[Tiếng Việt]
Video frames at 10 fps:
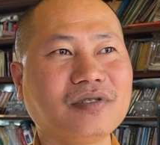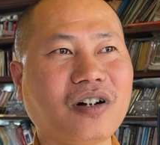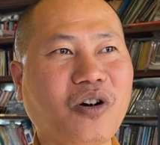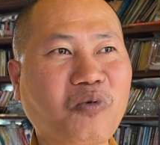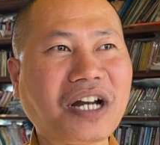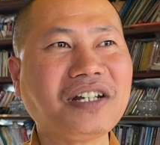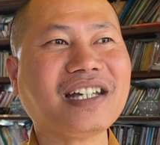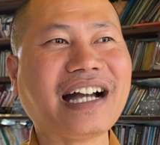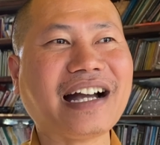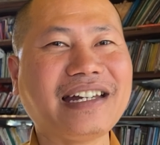Còn quánh chỉ
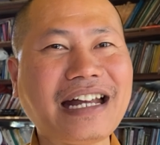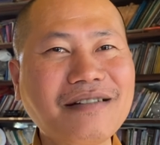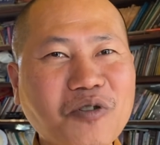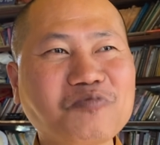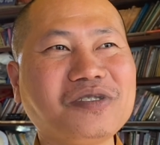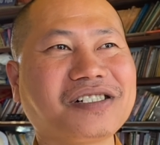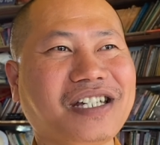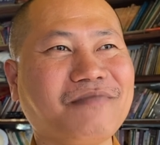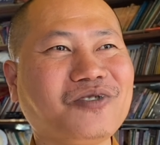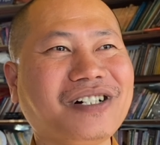cần thầy đánh một nhược
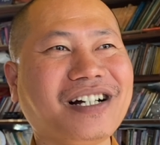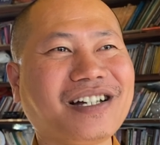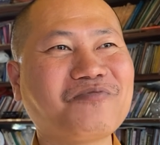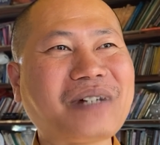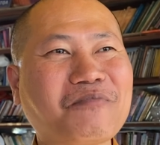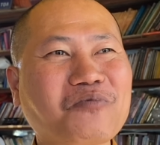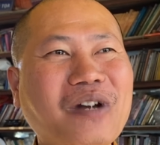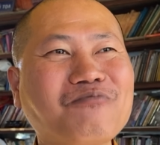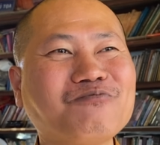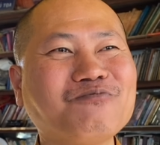điểm có thể cũng nằm một đống.